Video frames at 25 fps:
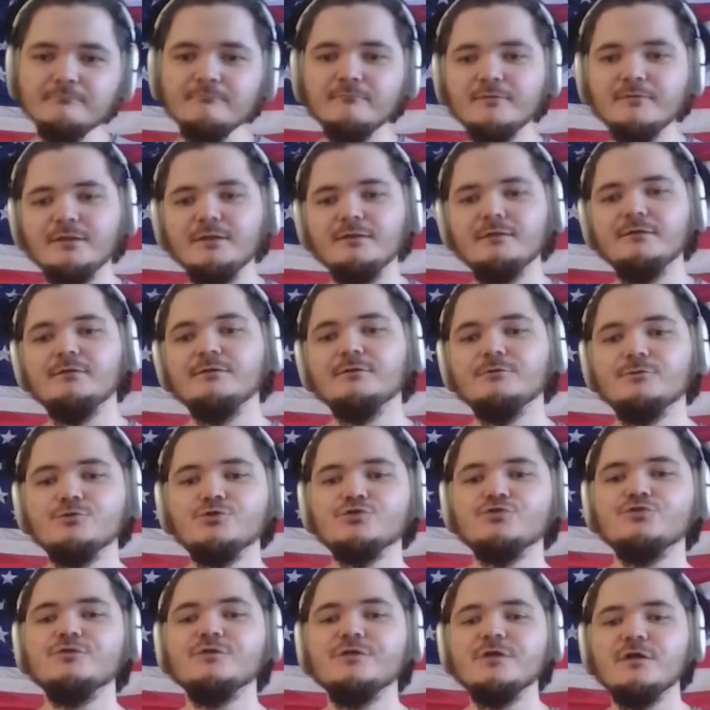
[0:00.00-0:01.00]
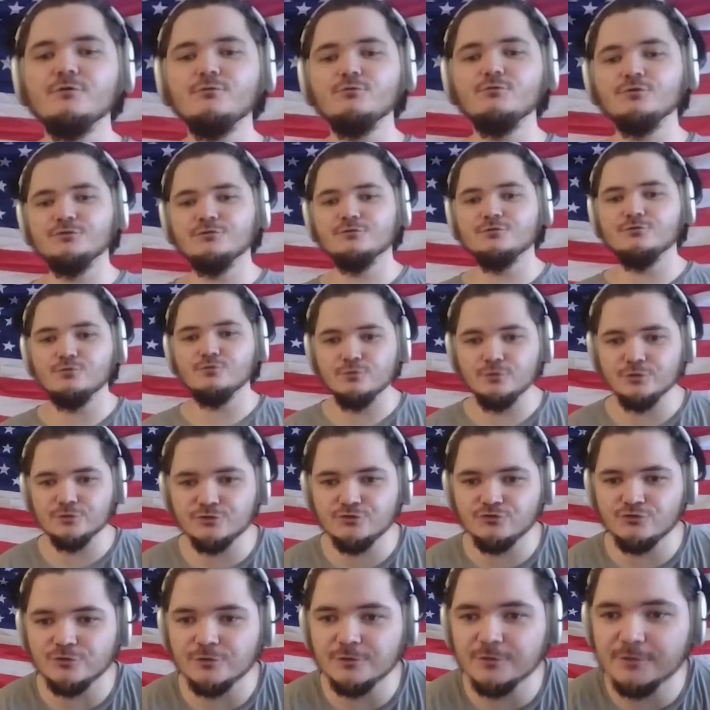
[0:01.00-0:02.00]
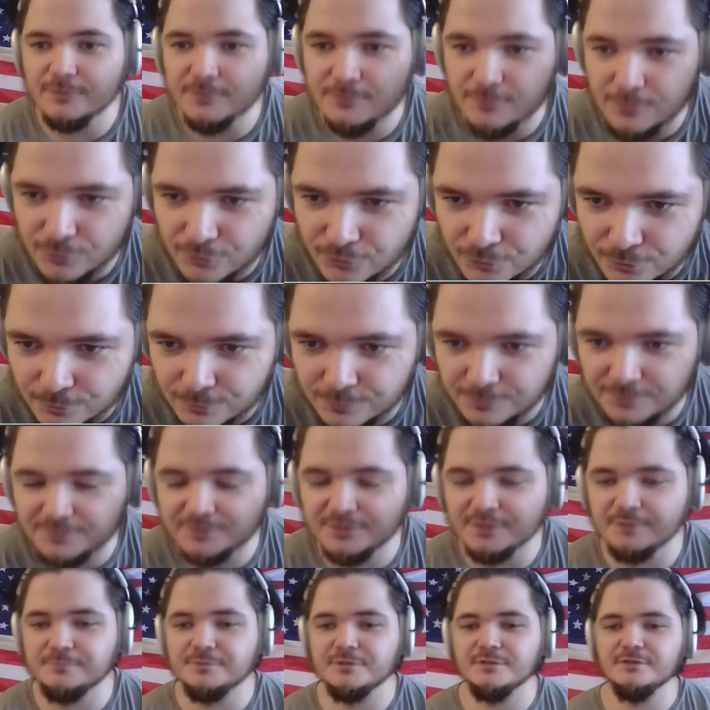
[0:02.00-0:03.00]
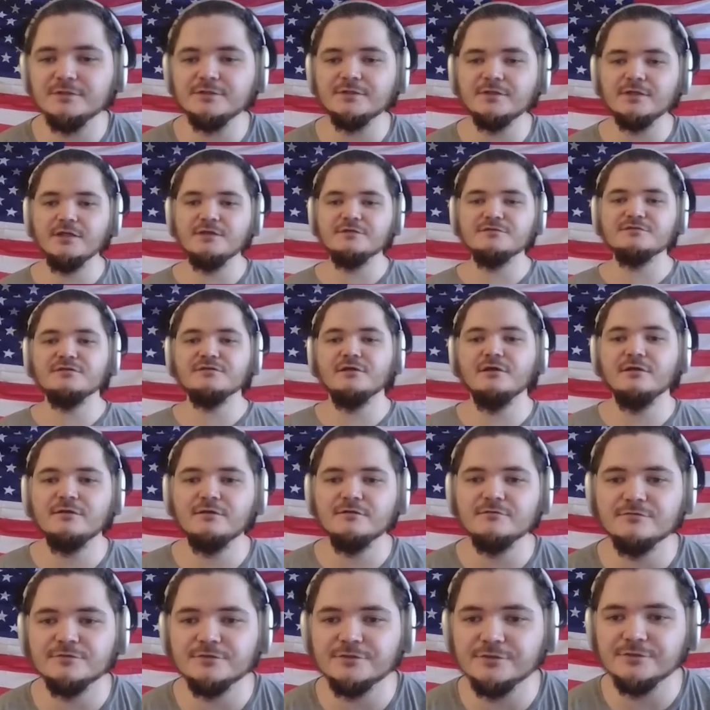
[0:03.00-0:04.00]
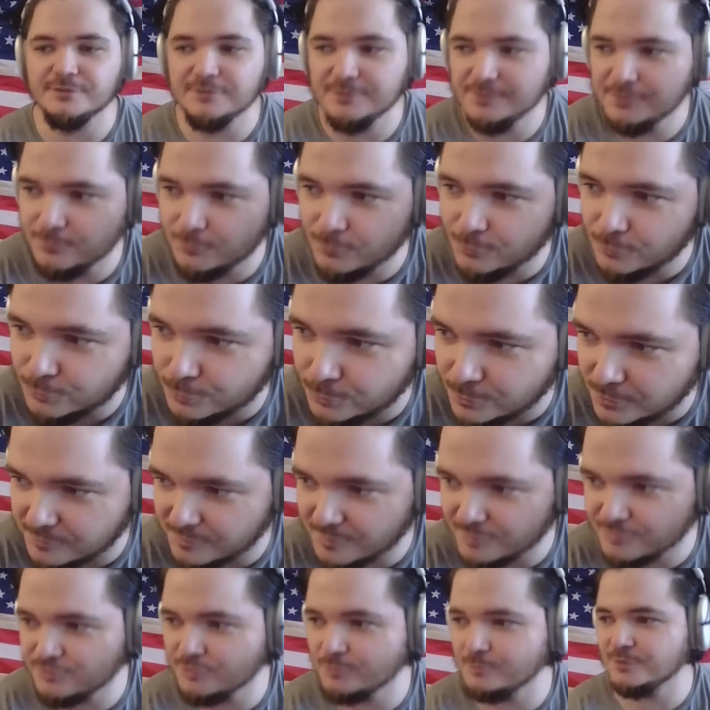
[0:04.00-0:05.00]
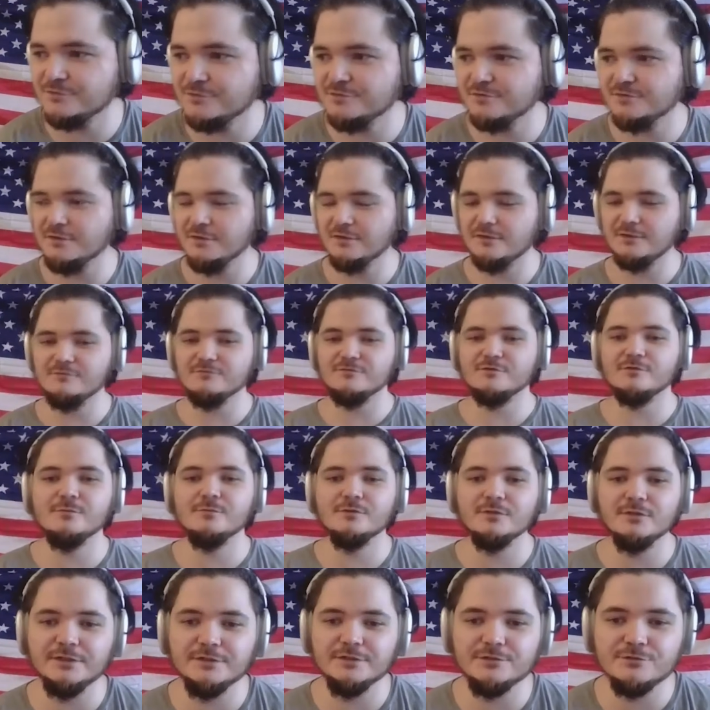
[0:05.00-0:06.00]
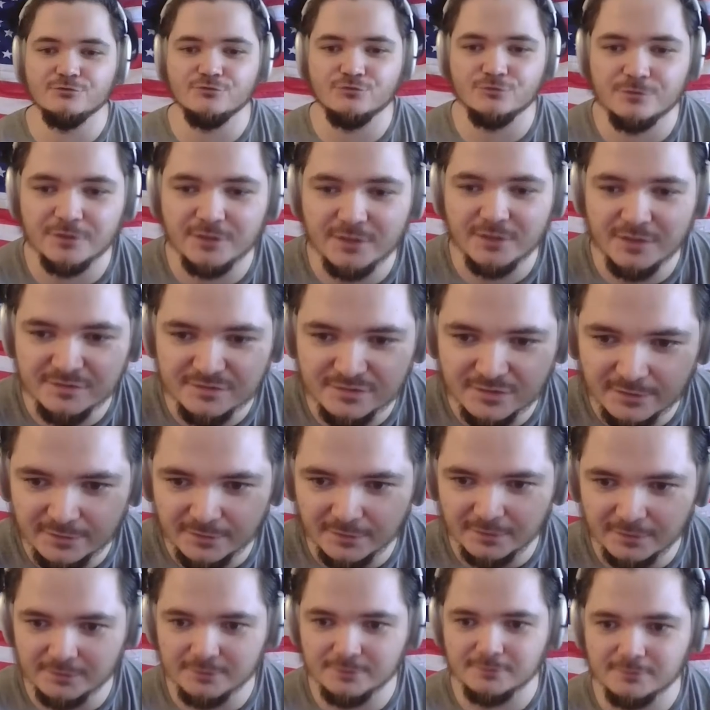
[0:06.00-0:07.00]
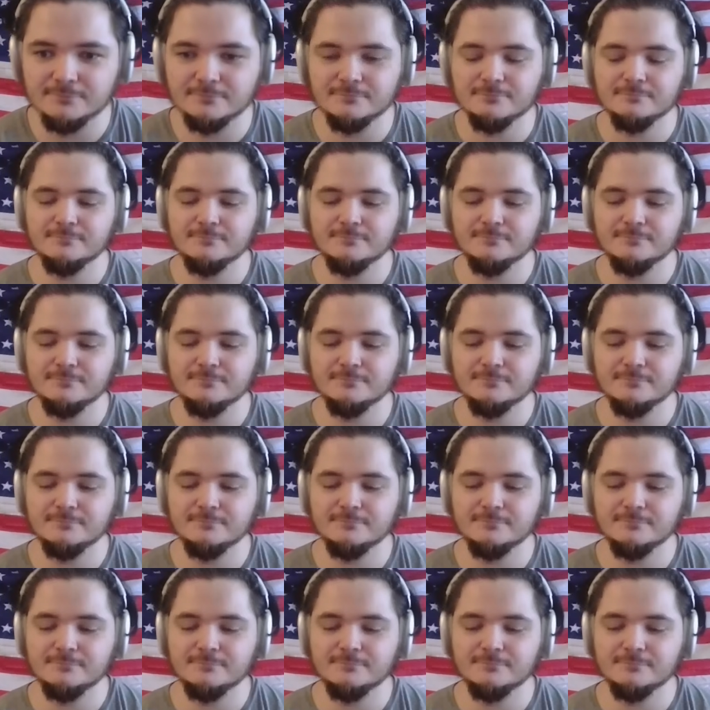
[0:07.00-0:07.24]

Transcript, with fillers: э, то, что народ тот же, и то, что у них там гены одинаковые, и культура во всем одинаковая была, это еще доказать надо.